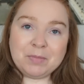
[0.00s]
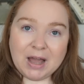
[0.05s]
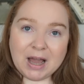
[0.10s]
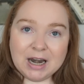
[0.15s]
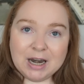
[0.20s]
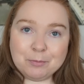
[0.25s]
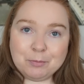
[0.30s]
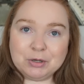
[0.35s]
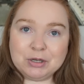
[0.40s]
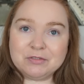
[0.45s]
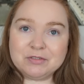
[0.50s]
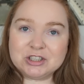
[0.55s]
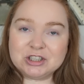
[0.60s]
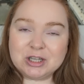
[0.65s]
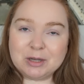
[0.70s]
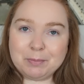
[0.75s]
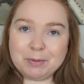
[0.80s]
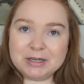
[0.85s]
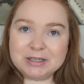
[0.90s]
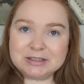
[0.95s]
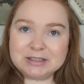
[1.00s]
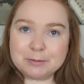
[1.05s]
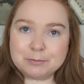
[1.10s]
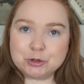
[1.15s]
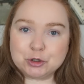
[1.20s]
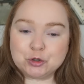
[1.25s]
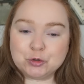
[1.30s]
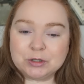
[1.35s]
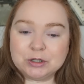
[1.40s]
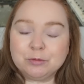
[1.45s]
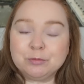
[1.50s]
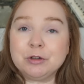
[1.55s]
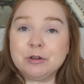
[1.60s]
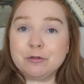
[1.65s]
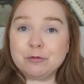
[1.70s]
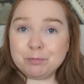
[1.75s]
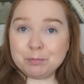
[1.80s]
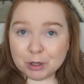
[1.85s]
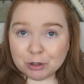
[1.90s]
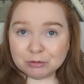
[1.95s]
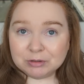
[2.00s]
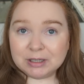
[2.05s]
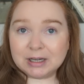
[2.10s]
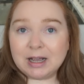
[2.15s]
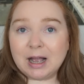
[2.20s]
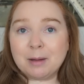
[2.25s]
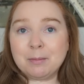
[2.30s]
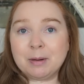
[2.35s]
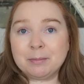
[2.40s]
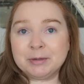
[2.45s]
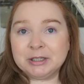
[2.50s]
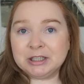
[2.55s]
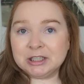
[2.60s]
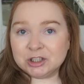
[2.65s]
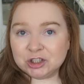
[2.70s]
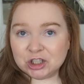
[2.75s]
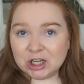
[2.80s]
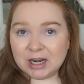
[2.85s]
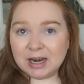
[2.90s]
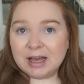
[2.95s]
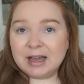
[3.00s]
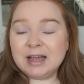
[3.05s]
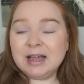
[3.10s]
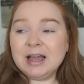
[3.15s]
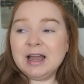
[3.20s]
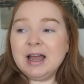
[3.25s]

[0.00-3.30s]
ale ponieważ ta paletka przyszła do mnie w piątek, a mamy niedzielę